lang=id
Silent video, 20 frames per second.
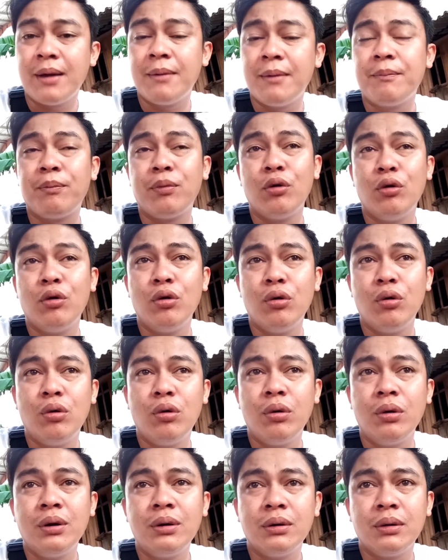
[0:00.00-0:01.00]
ayam
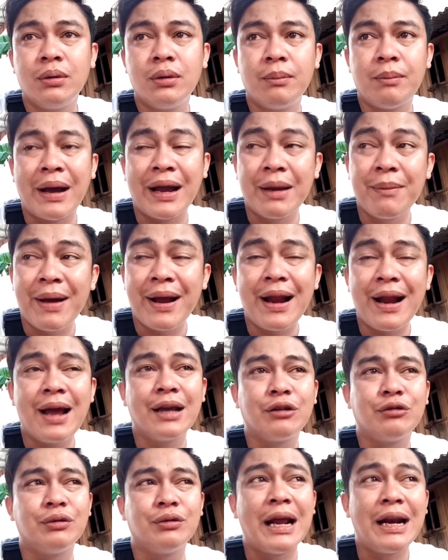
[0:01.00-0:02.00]
pelung, bagaimana gitu,